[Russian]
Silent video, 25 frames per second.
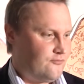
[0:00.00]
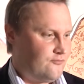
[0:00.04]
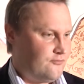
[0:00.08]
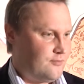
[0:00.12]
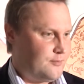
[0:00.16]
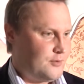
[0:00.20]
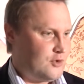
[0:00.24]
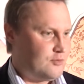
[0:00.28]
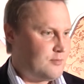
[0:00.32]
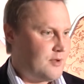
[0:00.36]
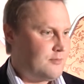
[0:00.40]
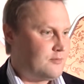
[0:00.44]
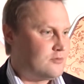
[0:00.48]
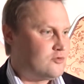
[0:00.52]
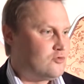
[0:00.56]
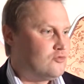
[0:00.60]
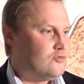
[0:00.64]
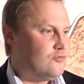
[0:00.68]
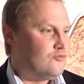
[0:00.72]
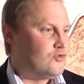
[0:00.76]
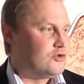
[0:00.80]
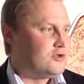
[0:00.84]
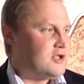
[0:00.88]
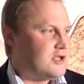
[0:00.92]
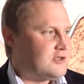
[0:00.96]
например, э, момент, ну,
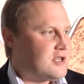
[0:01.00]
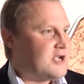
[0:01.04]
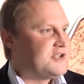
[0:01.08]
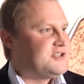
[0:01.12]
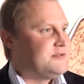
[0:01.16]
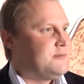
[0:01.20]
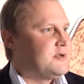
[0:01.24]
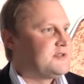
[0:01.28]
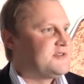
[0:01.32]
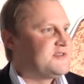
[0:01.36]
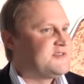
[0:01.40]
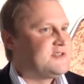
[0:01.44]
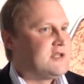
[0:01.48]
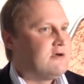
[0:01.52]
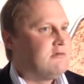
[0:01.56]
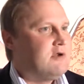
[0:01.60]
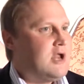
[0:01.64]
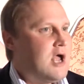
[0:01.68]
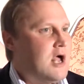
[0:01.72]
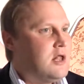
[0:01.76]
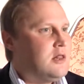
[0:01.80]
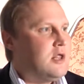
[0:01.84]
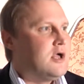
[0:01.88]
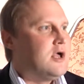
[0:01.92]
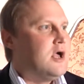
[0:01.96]
вот я так себя
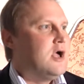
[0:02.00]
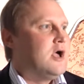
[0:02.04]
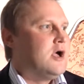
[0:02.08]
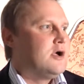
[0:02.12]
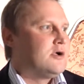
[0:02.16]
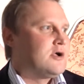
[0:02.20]
заставляла,